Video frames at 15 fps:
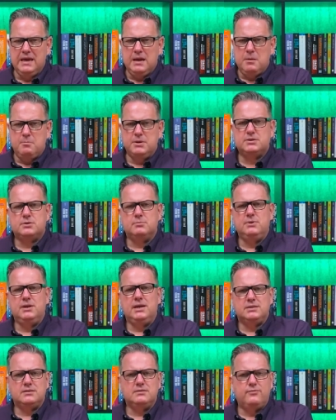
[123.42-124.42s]
bis zum
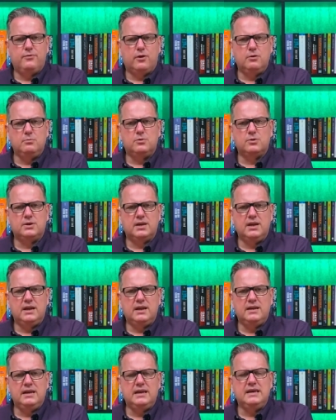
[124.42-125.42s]
nächsten Vollmond in
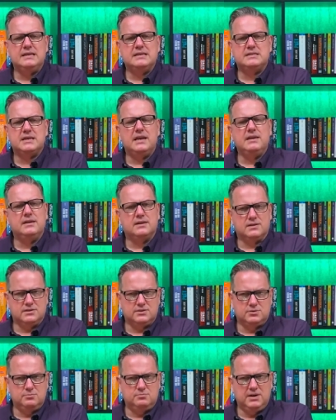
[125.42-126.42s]
der Nähe des anderen
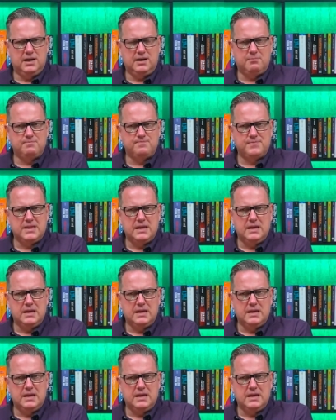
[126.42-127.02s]
zu bleiben.